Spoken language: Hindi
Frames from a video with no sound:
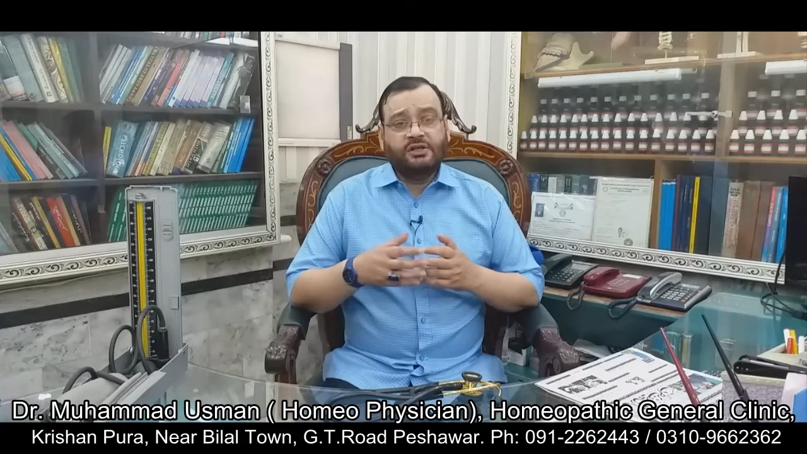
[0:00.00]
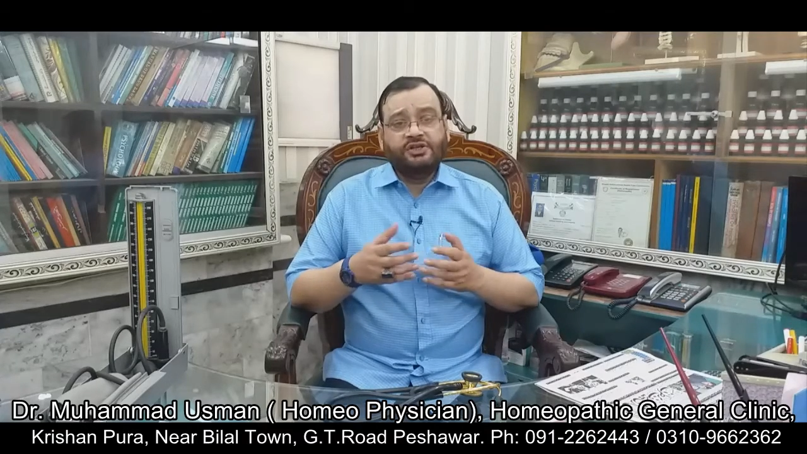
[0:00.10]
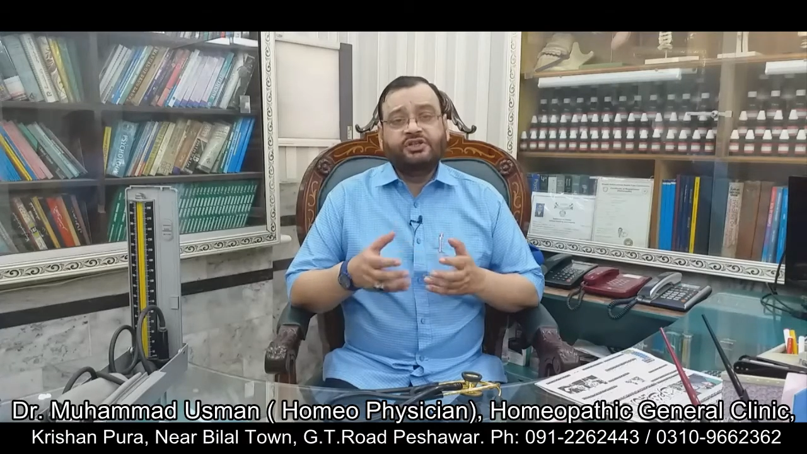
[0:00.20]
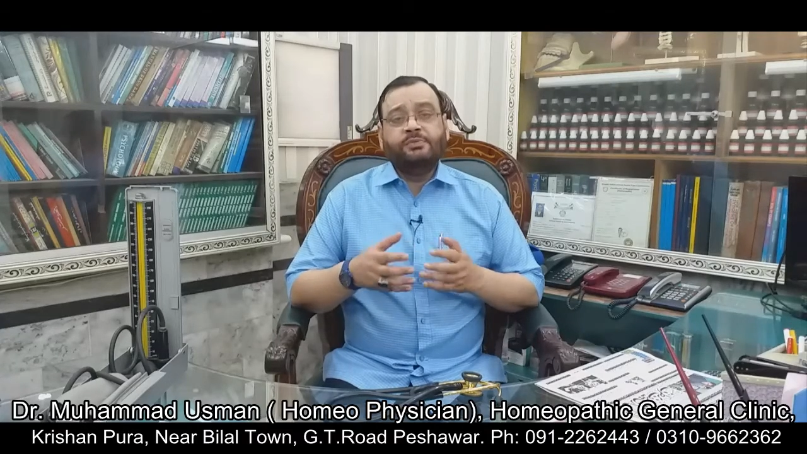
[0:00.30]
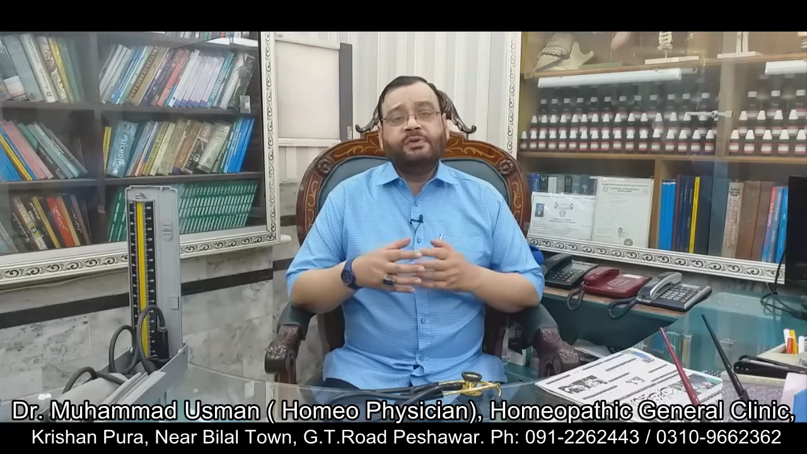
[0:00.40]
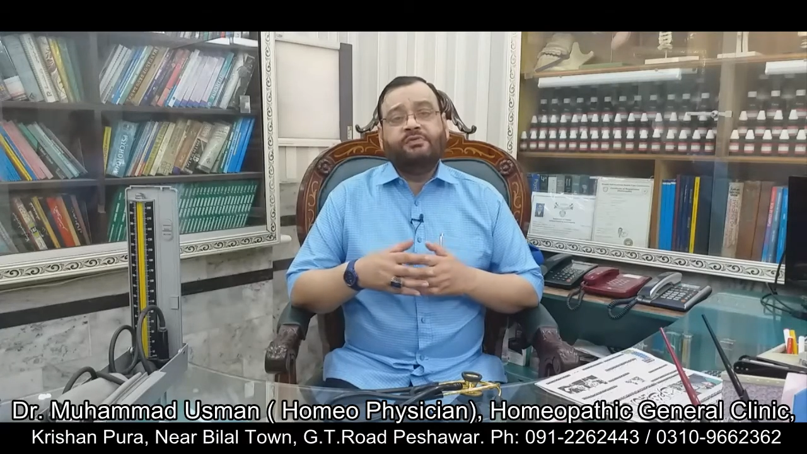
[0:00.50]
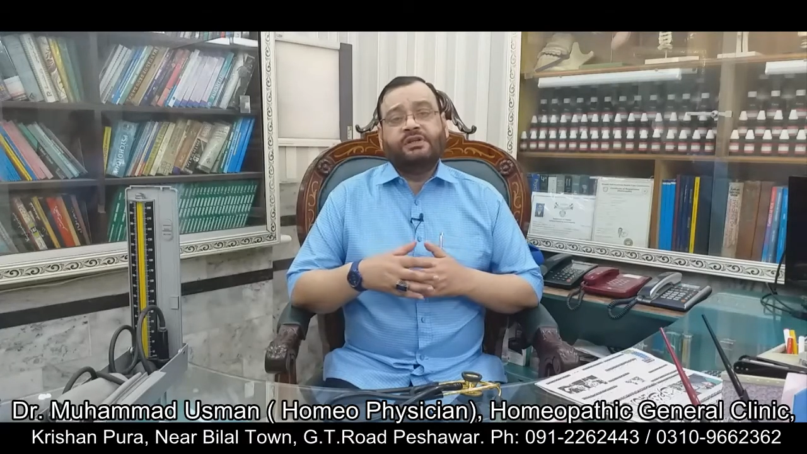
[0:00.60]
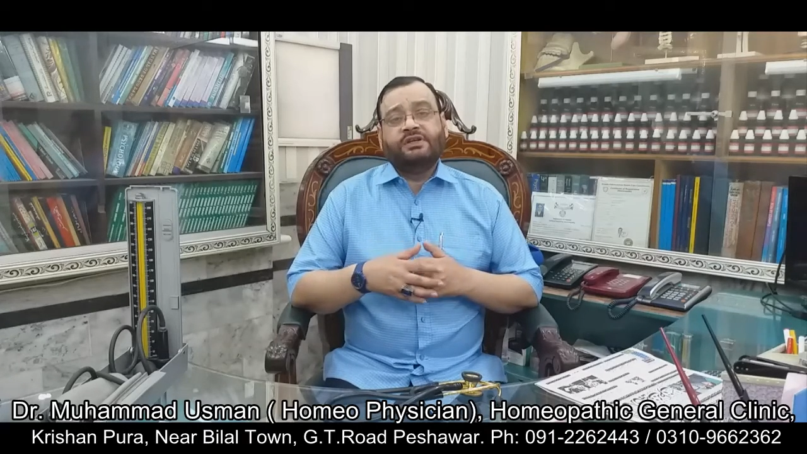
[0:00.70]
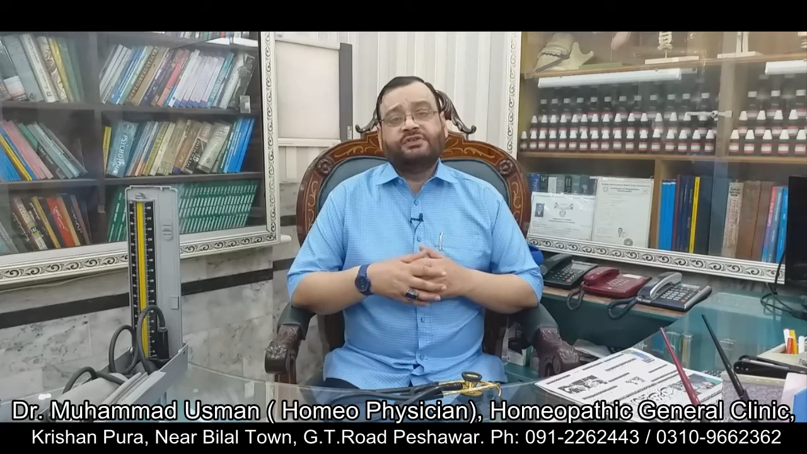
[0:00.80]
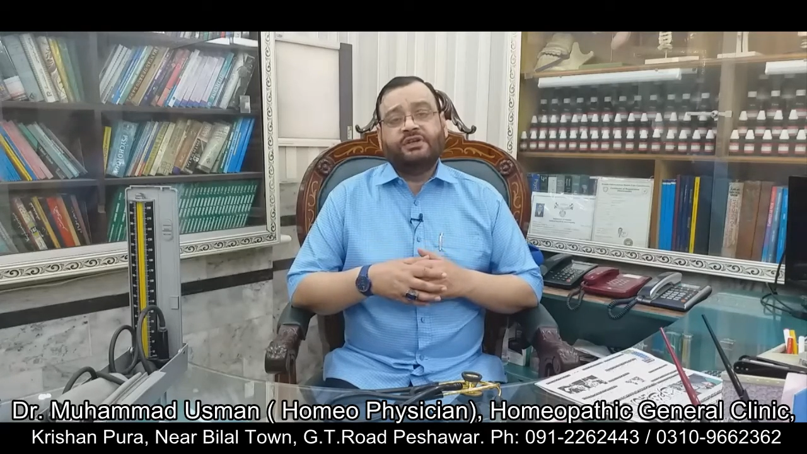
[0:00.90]
किसी भी
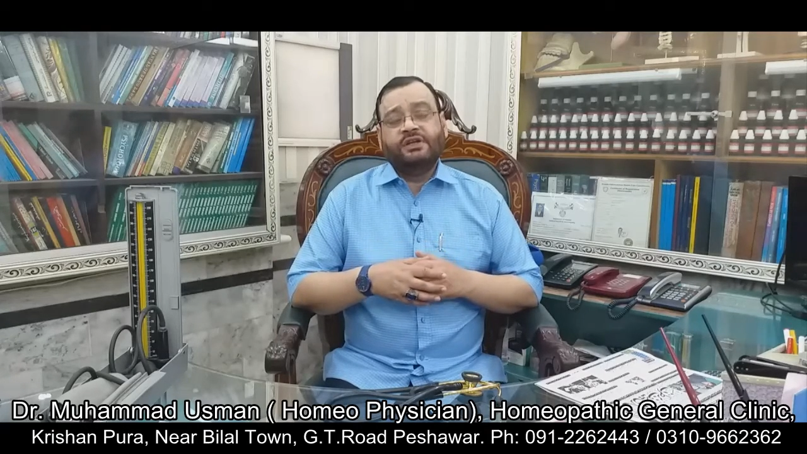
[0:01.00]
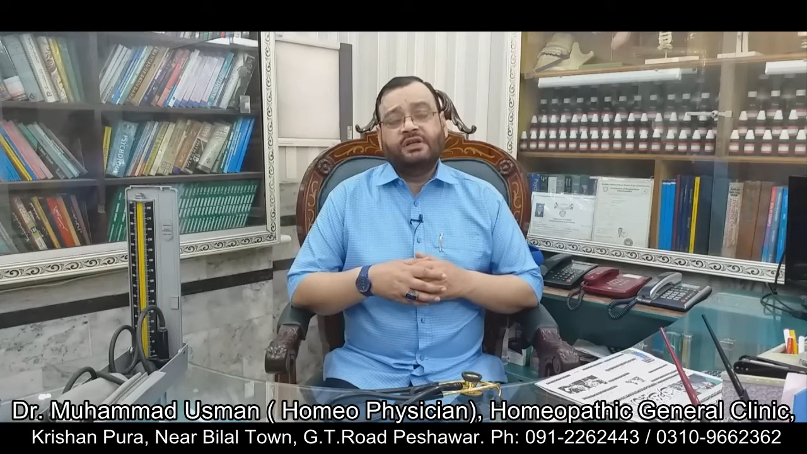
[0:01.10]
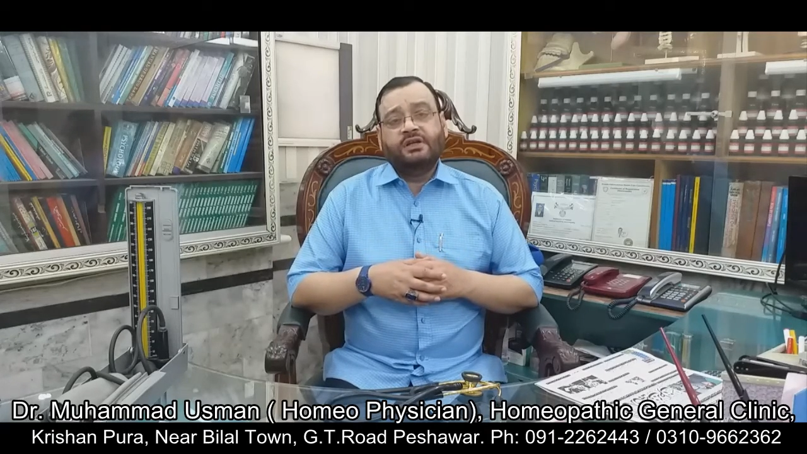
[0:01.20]
वजह से